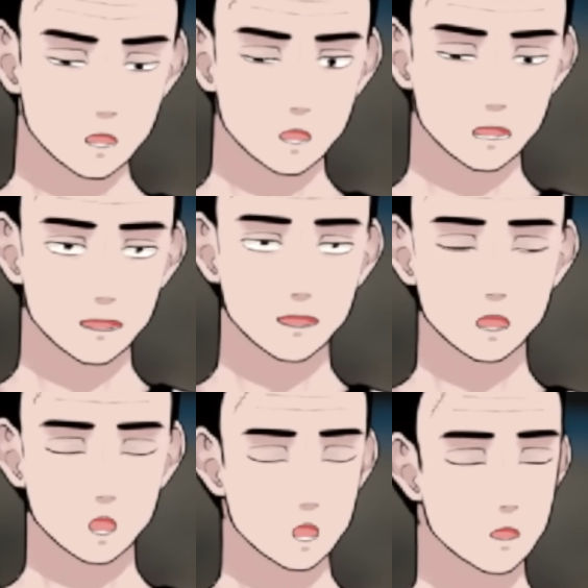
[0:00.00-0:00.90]
母、ひ
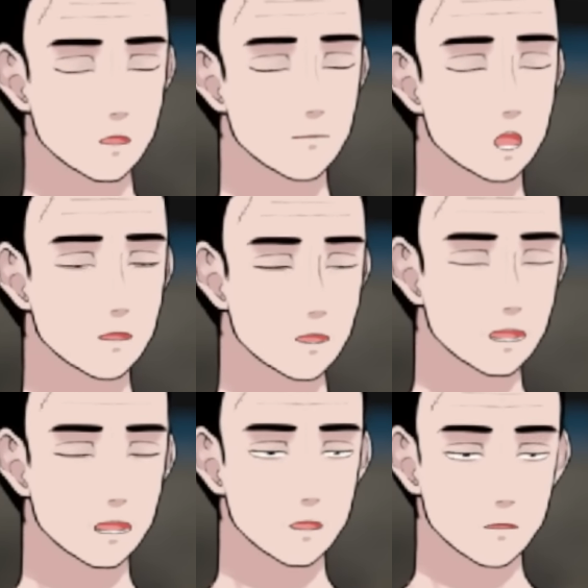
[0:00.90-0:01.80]
ろ子の前
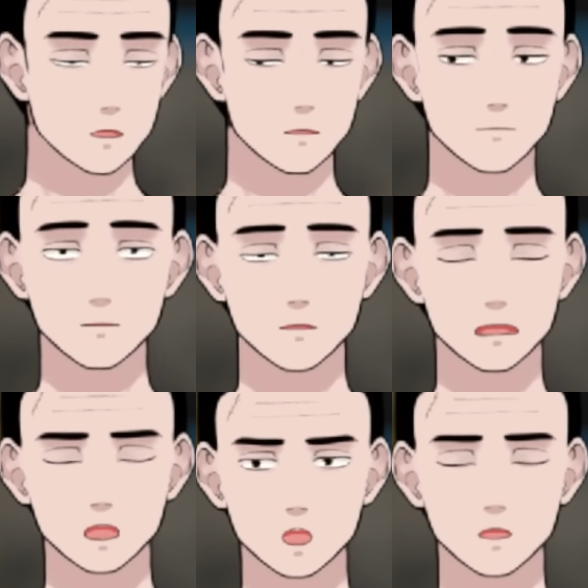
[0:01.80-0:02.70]
で、こういうことだけ
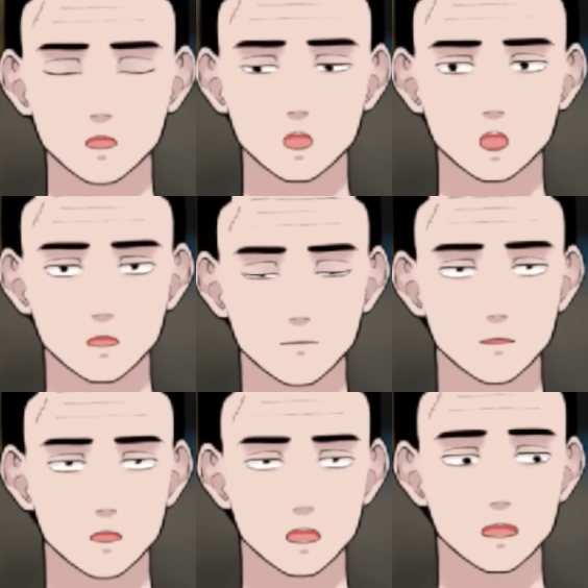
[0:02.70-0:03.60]
でできたかって言ったら
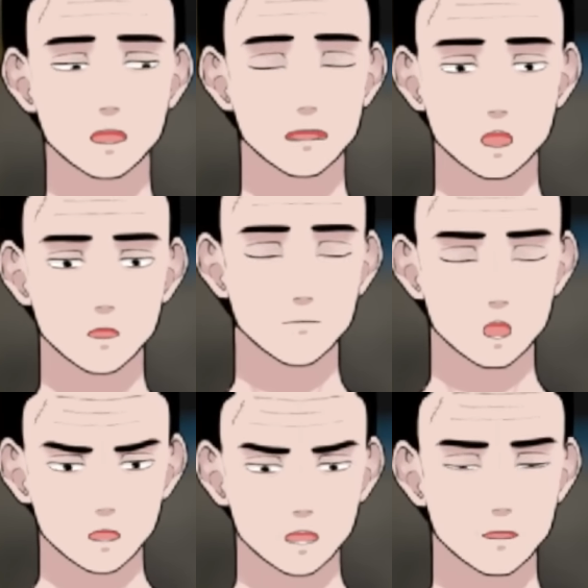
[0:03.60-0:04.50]
できないんですよ。破
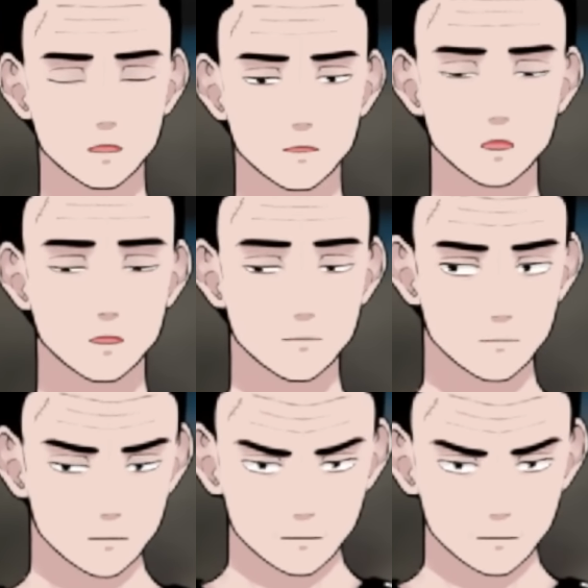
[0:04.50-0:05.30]
綻しちゃうわけですよね。